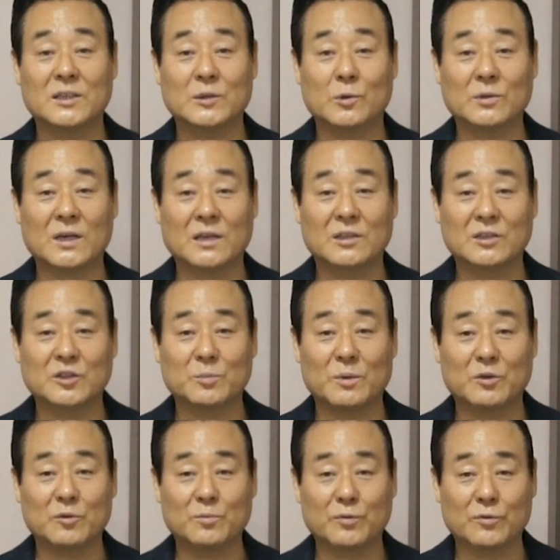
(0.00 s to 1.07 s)

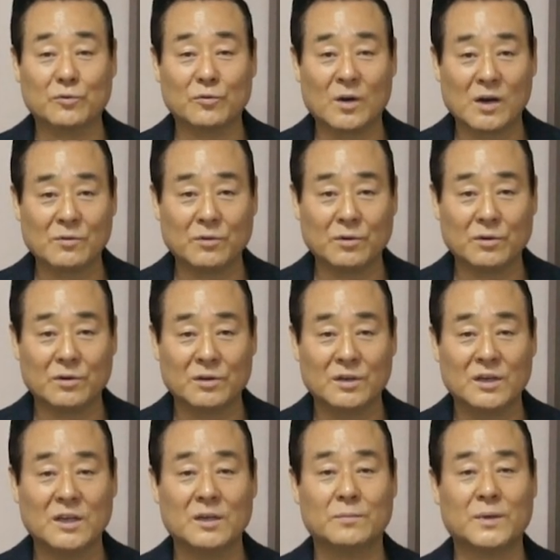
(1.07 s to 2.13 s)
지도자였음에도 불구하고
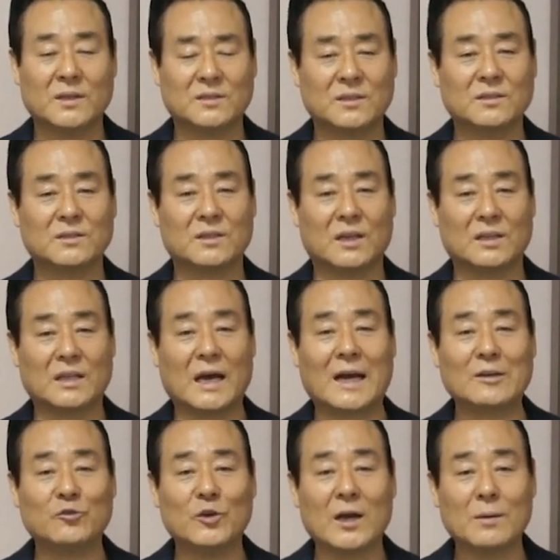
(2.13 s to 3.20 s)
백성들의
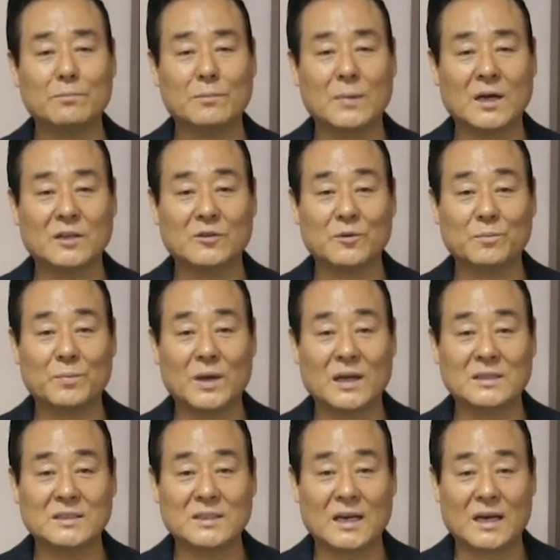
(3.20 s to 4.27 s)
나귀 한 마리도
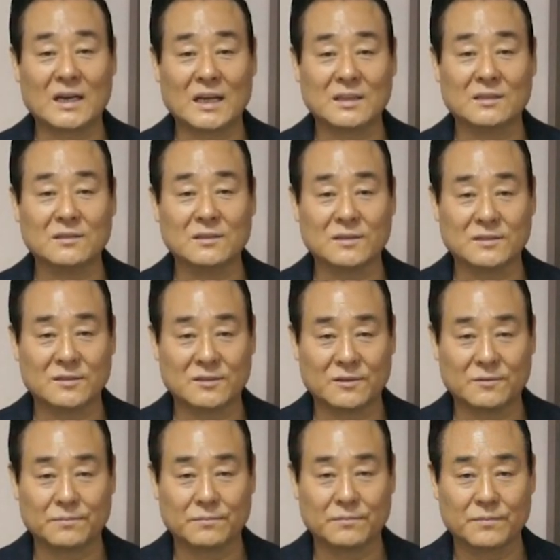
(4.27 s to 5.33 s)
빼앗지 않았던
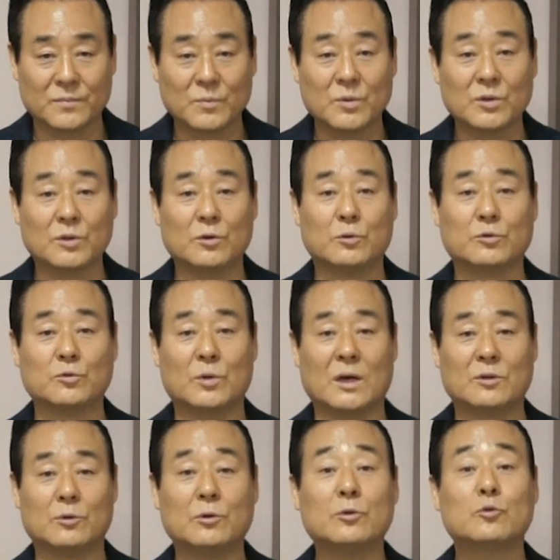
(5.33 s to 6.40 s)
것처럼
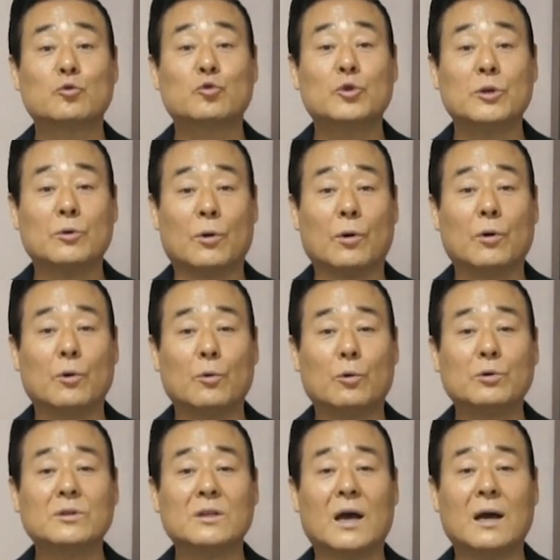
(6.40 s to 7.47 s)
여호수아도 뒤로
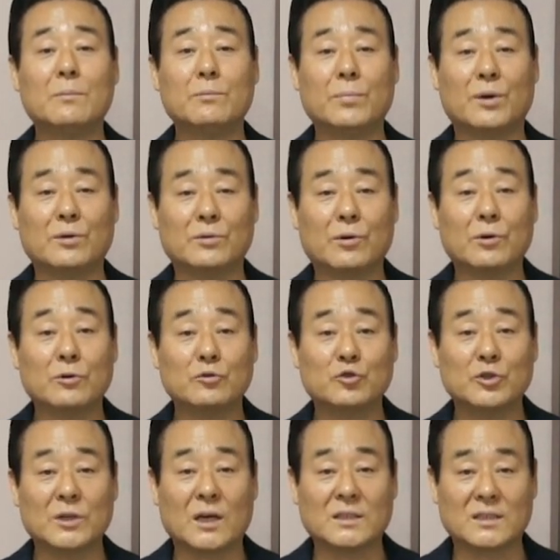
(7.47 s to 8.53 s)
옷 한 벌도
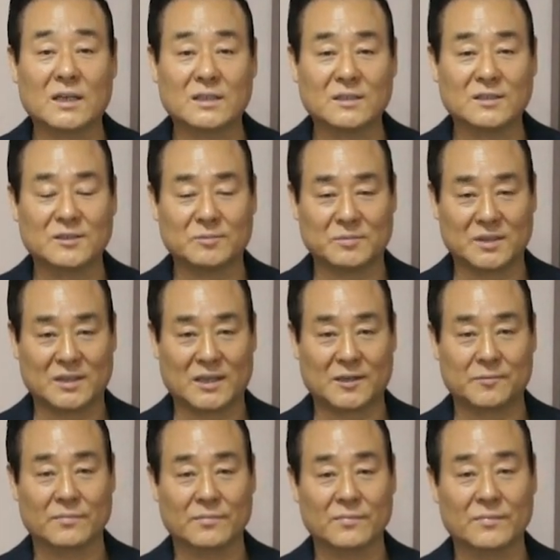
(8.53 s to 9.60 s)
취하지 않은 것입니다.